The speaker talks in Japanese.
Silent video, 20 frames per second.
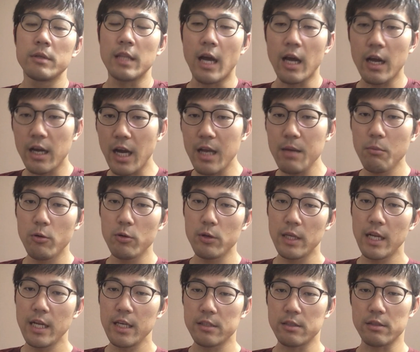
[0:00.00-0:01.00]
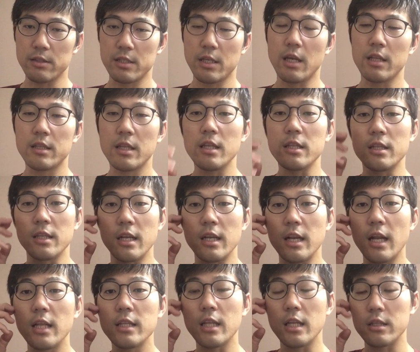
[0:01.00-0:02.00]
何回も模擬レース使ったってね
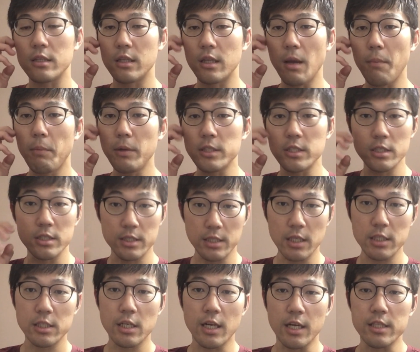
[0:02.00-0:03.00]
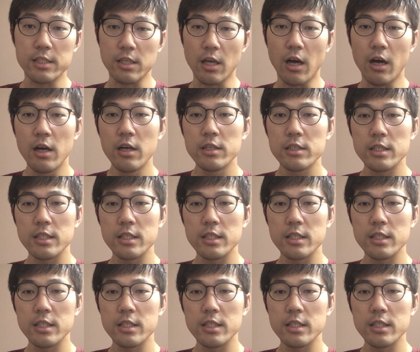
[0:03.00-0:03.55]
なんだってやっぱり実践じゃないですか。